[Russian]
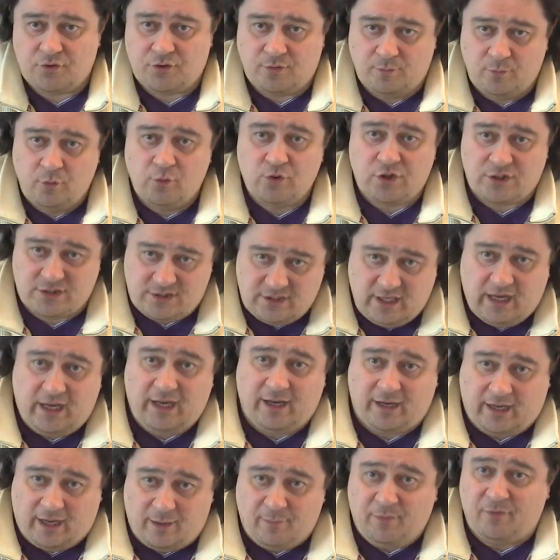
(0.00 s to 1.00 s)
что мы уже
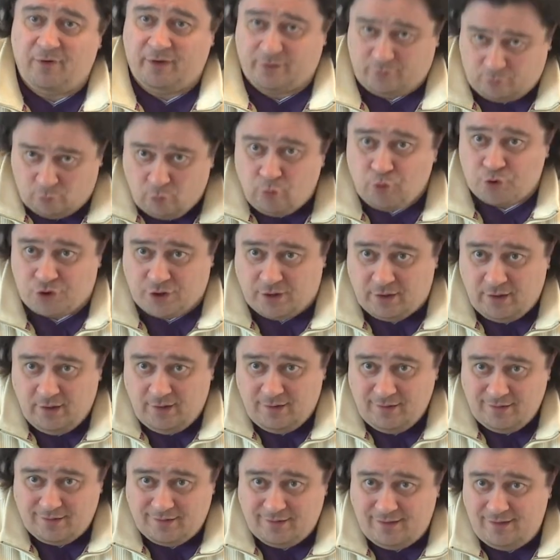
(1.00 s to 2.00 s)
знали, как бывает хуже,
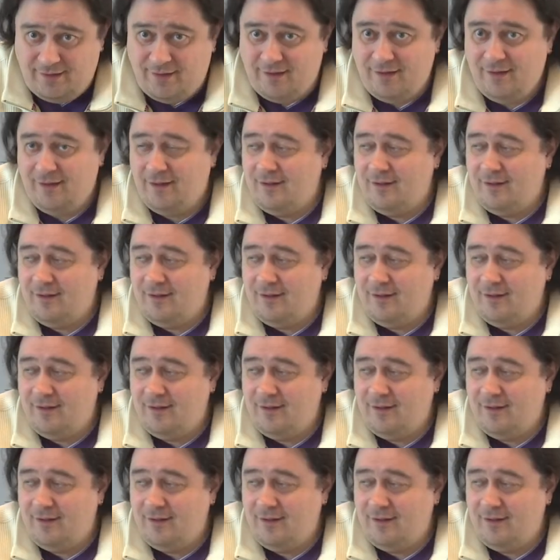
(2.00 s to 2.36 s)
да.